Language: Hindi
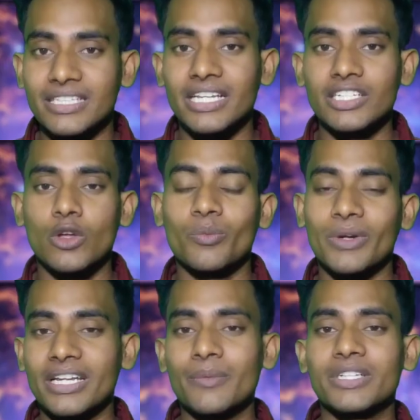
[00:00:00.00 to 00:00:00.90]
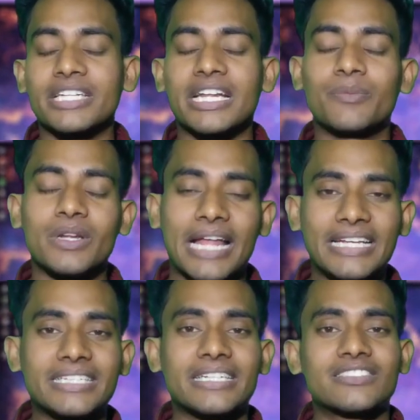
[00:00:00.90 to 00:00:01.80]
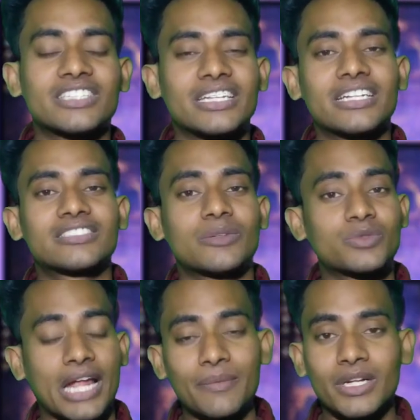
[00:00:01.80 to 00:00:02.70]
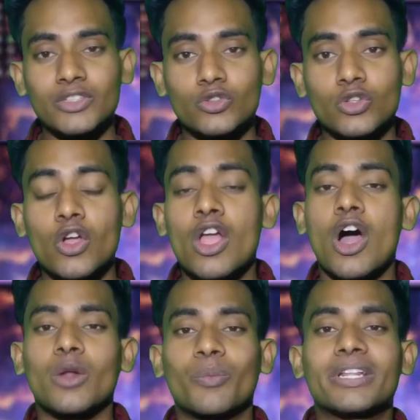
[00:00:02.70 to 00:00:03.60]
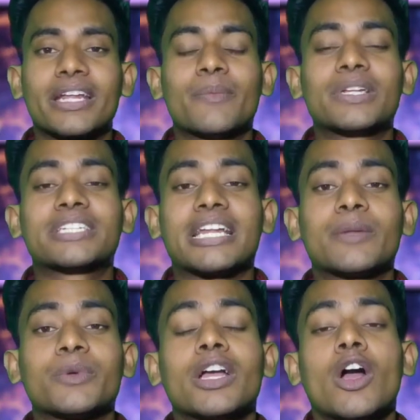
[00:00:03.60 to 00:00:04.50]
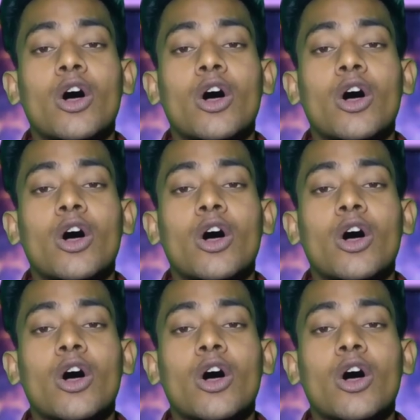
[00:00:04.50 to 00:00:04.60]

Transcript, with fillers: कैसी लगी और बने रहे हमारे चैनल पे लाइक करें शेयर करें सब्सक्राइब करें दोस्तों और बने रहे हमारे चैनल पे